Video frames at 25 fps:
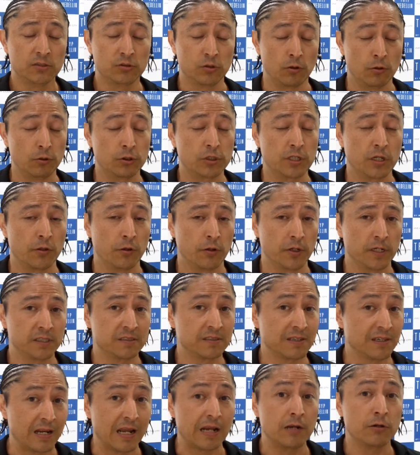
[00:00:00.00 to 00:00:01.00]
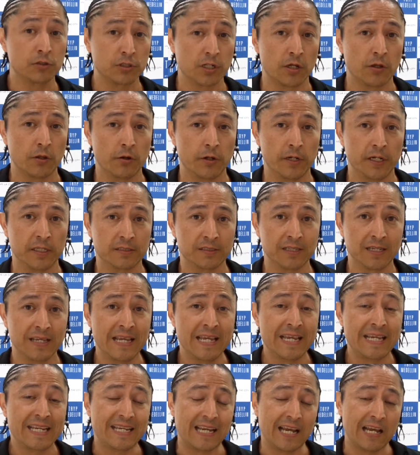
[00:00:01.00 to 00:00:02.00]
son luchadores, gran luchadores,
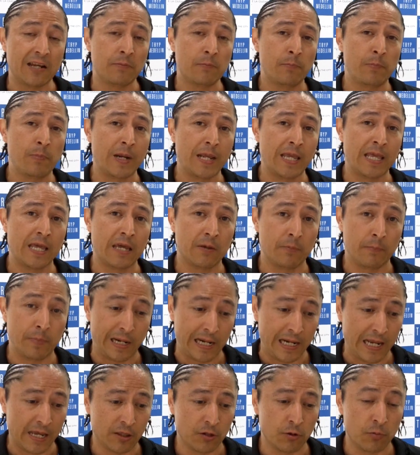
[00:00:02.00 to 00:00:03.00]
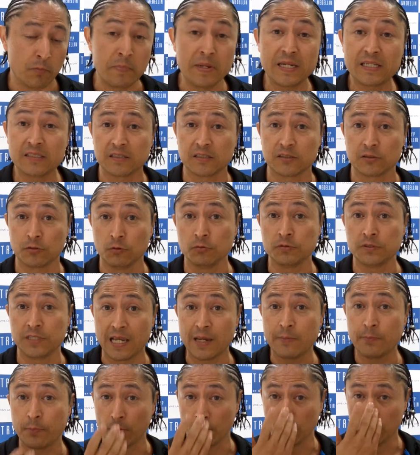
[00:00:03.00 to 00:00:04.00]
que han peleado mixtas en un
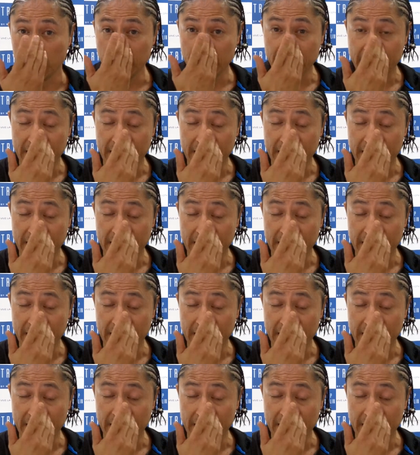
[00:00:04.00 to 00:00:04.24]
tiempo.